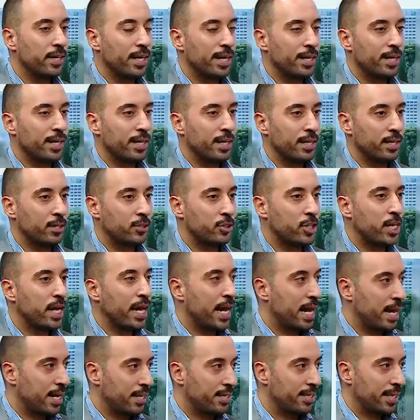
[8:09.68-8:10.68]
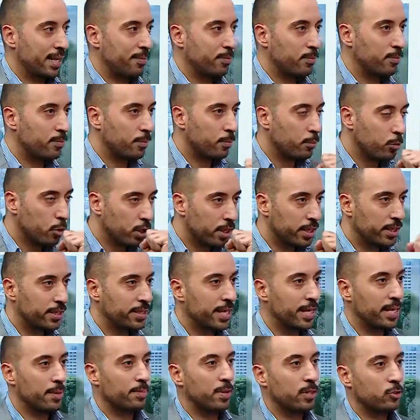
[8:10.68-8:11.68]
إيه، إيه، شيء عادي يعني ممكن
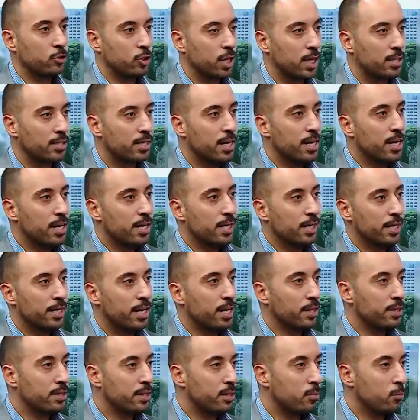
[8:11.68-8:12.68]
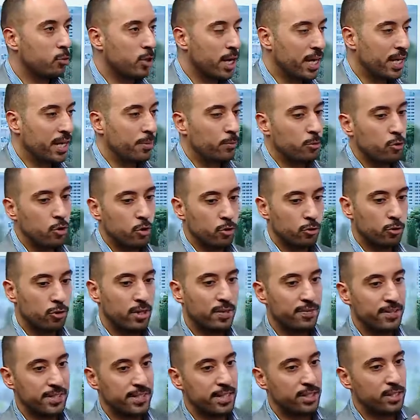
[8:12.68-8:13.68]
ندرب اشخاص رياضه الملاكمه وياخذوا
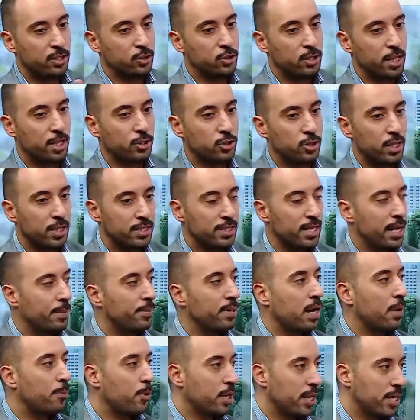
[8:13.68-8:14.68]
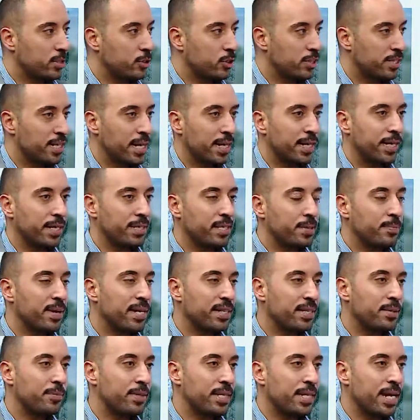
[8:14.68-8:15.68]
نفس نتيجه الاشخاص نعم. اللي عم بيلعبوا على الاجهزه لكن نعم.
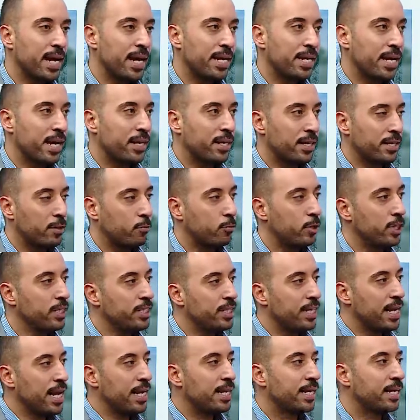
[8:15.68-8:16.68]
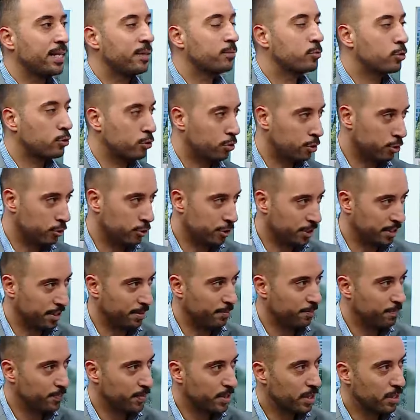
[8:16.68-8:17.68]
اعتمادنا بالنهايه على نوعيه الاكل اللي بتدخل الجسم
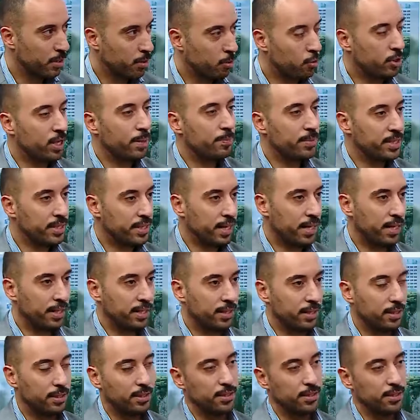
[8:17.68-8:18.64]
نعم. وكميه الاكل